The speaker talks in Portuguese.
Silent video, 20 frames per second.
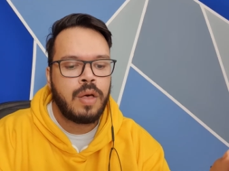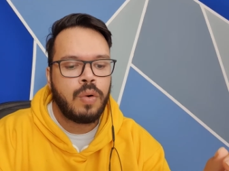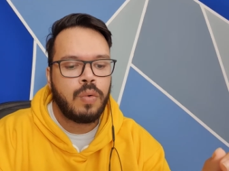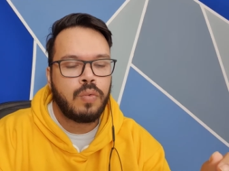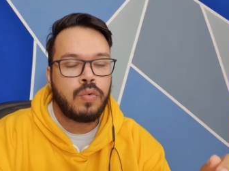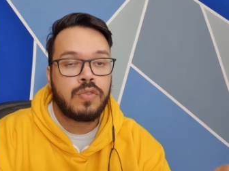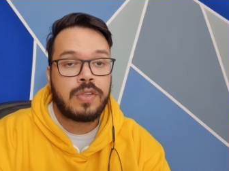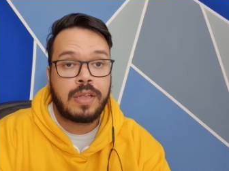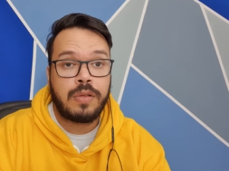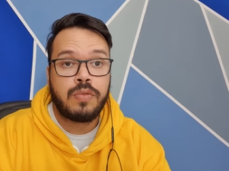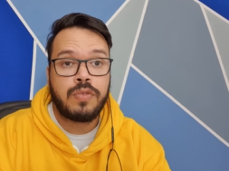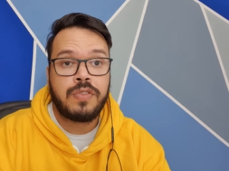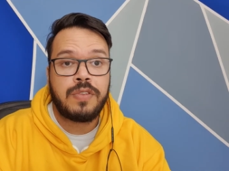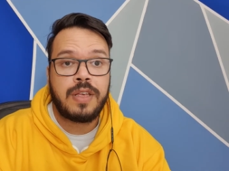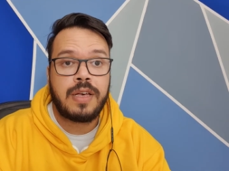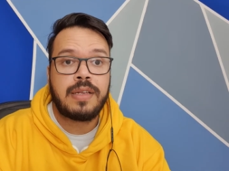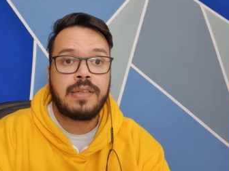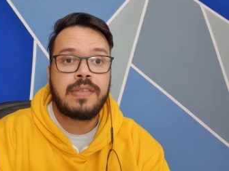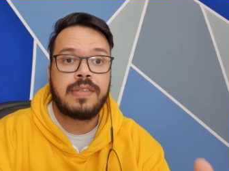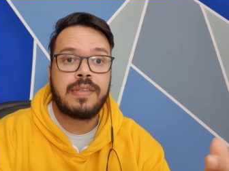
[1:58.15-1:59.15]
Os
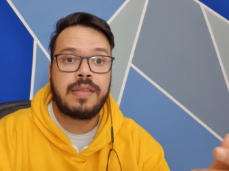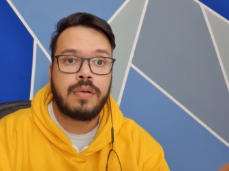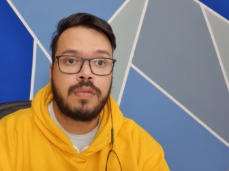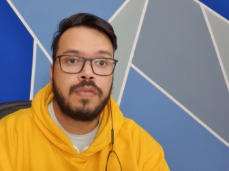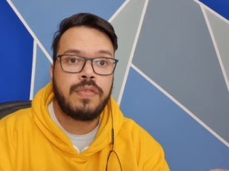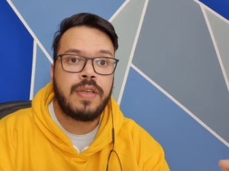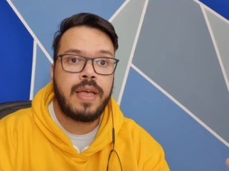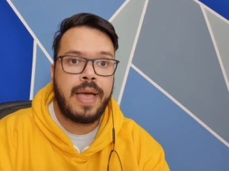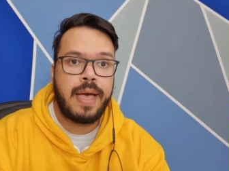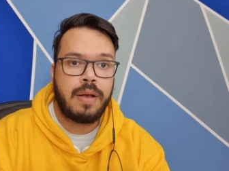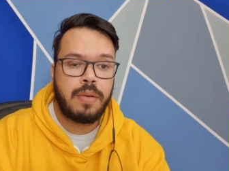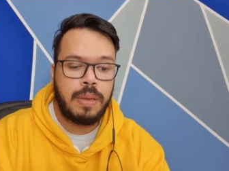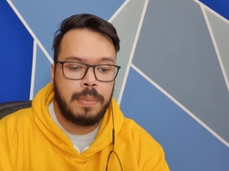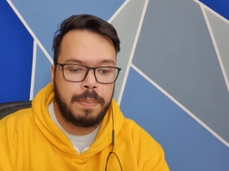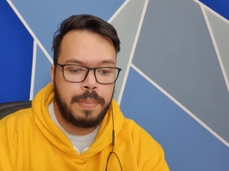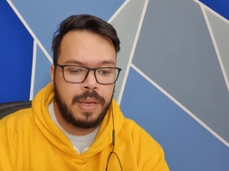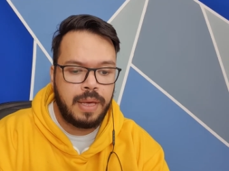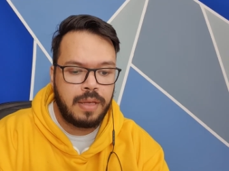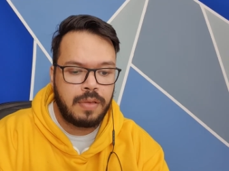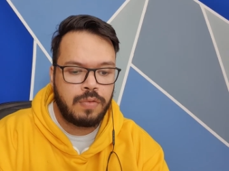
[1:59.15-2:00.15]
anunciantes não vieram em
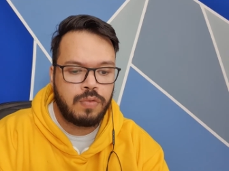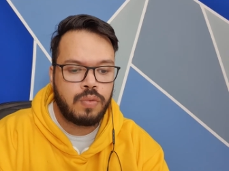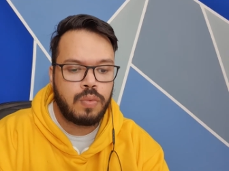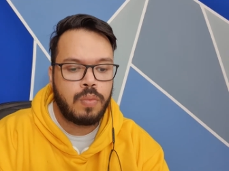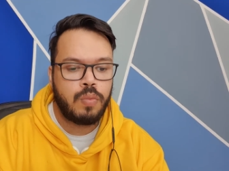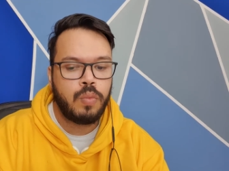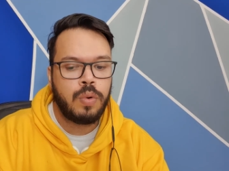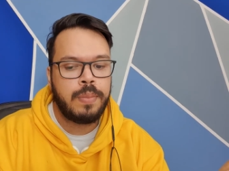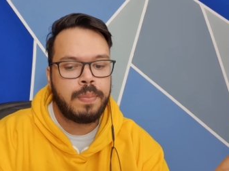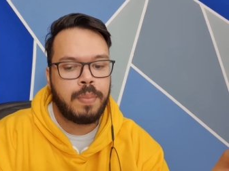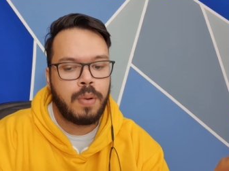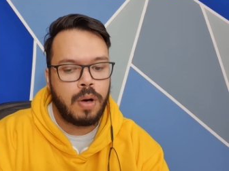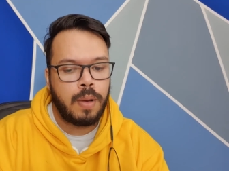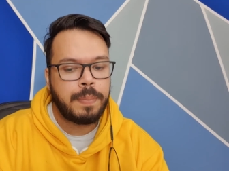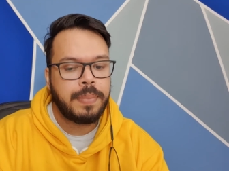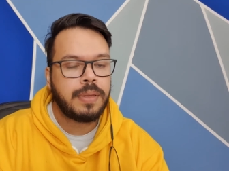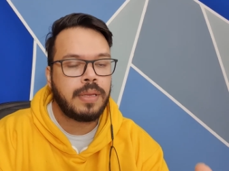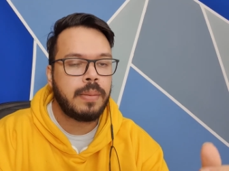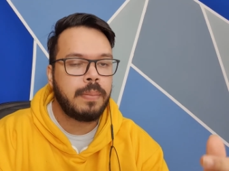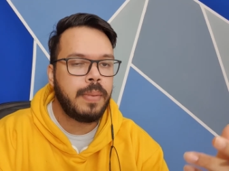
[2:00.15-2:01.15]
peso, o
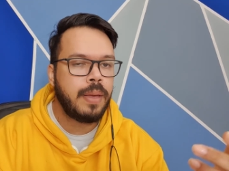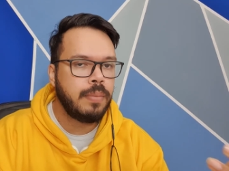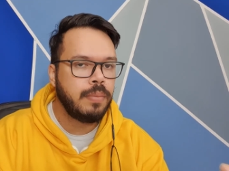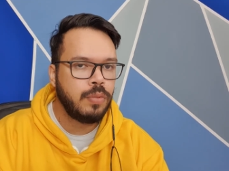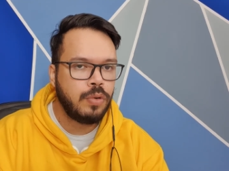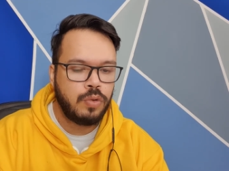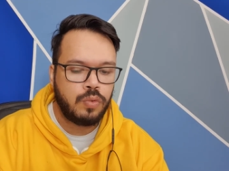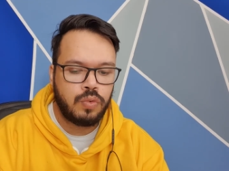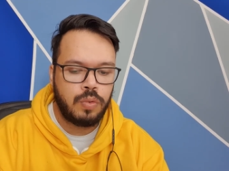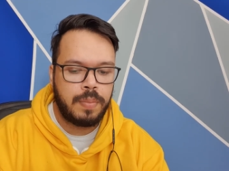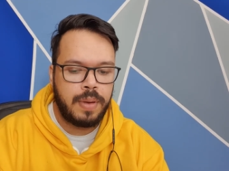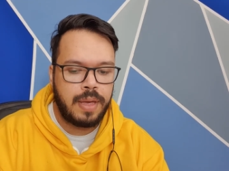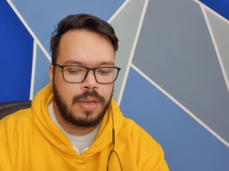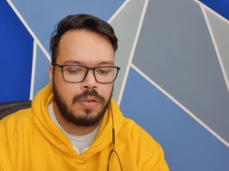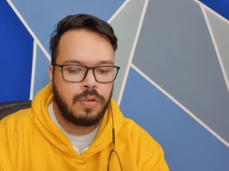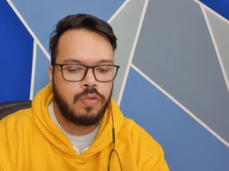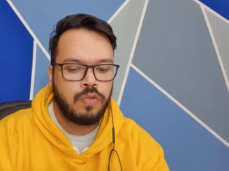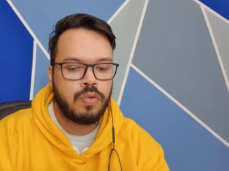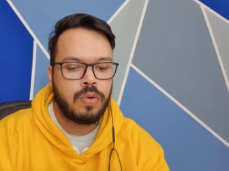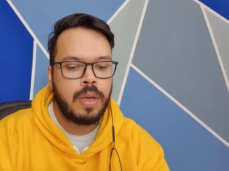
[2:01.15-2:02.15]
Ibope também muito
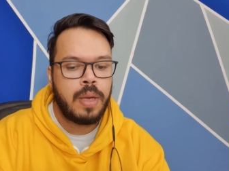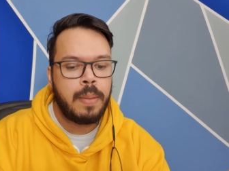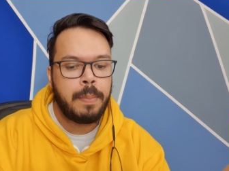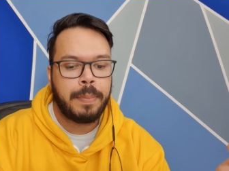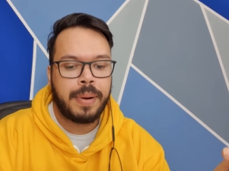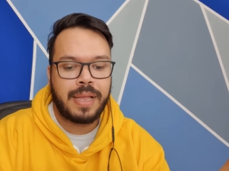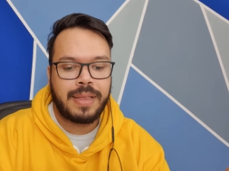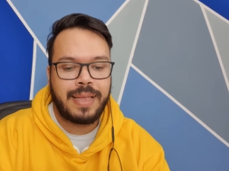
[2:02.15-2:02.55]
menos para